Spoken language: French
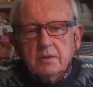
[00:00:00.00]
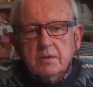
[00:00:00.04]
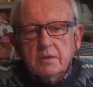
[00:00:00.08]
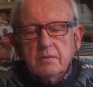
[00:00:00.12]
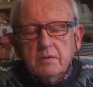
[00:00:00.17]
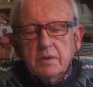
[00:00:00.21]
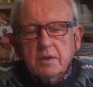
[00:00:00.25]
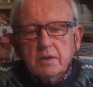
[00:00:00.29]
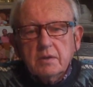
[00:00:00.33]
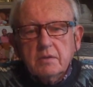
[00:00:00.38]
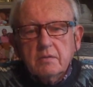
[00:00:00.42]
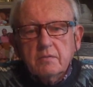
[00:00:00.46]
il est
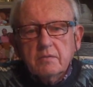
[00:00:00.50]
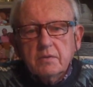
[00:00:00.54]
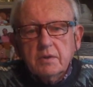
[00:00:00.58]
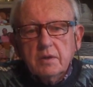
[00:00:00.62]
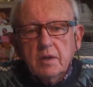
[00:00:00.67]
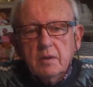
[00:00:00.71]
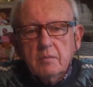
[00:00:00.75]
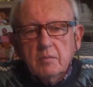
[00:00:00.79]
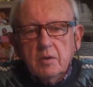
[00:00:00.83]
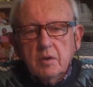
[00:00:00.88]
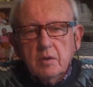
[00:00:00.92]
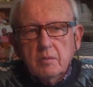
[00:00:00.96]
vrai
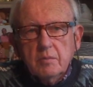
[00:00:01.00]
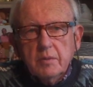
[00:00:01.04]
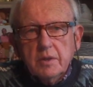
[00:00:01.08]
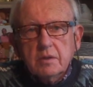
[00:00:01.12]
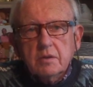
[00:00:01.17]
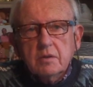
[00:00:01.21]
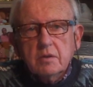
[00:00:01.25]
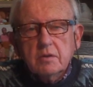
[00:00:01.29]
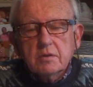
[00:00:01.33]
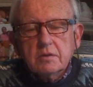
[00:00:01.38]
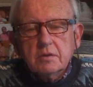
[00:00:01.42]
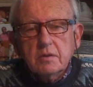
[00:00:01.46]
qu'évidemment,
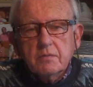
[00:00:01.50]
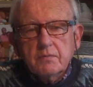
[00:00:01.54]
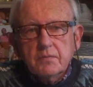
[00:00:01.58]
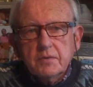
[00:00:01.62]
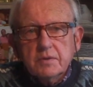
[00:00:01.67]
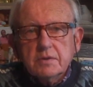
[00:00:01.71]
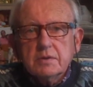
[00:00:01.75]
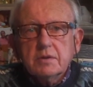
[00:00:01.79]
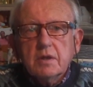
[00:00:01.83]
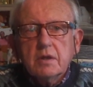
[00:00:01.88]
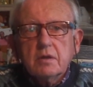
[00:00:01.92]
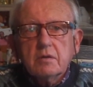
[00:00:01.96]
maintenant, ça
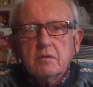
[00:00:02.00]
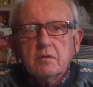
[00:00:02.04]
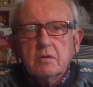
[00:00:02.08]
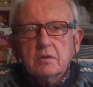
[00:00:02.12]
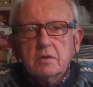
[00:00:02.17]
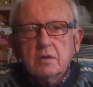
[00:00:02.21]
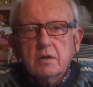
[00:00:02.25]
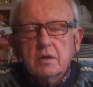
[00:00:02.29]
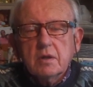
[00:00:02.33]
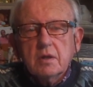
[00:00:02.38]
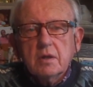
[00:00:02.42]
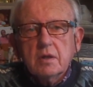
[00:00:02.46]
fait cinq ans
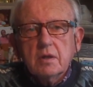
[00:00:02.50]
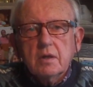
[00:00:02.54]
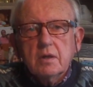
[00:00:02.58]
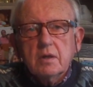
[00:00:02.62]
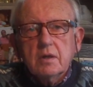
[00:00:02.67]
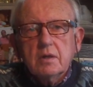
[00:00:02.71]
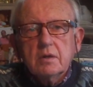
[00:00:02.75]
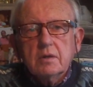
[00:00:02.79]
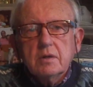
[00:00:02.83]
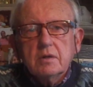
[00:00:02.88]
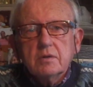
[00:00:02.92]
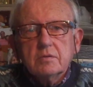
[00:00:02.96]
que
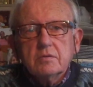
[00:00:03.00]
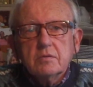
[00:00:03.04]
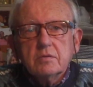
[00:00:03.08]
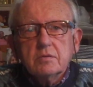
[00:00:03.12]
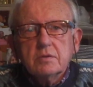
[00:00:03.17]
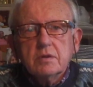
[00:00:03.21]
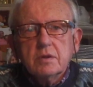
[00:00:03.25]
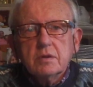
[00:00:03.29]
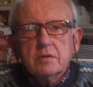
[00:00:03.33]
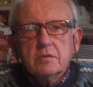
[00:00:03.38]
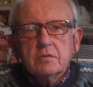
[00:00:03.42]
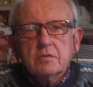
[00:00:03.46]

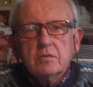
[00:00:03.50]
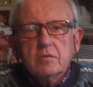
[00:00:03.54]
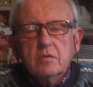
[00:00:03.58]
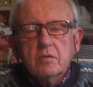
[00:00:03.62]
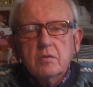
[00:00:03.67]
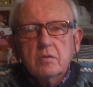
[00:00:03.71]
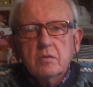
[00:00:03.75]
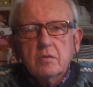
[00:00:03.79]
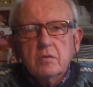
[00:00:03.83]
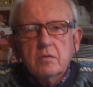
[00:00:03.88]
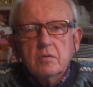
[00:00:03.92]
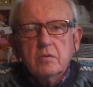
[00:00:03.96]
l'association
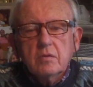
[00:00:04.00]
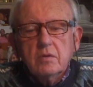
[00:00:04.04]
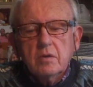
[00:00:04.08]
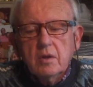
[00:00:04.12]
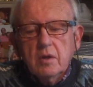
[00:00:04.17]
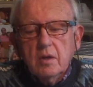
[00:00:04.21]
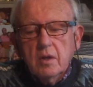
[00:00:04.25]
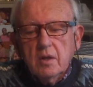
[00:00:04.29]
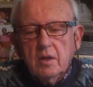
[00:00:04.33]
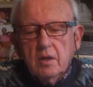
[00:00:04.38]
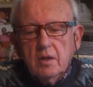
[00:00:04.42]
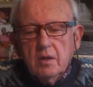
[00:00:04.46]
euh,
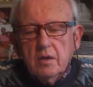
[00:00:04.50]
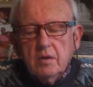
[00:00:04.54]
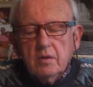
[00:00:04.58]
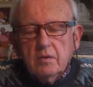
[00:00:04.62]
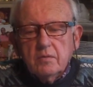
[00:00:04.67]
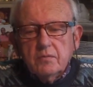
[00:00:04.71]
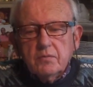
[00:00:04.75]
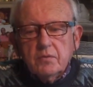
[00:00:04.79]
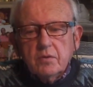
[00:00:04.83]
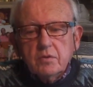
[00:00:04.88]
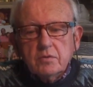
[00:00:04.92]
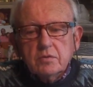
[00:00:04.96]

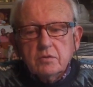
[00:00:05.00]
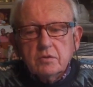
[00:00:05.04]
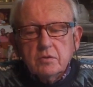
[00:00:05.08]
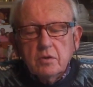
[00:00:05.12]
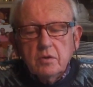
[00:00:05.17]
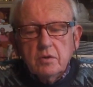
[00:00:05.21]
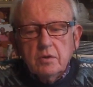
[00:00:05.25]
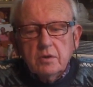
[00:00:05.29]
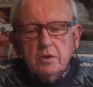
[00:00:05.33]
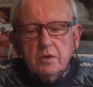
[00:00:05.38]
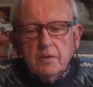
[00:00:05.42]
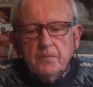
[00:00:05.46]

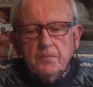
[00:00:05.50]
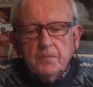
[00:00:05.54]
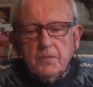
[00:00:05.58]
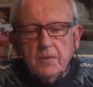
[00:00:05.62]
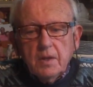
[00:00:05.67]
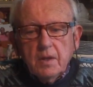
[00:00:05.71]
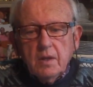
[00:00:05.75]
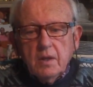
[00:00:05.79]
fonctionne.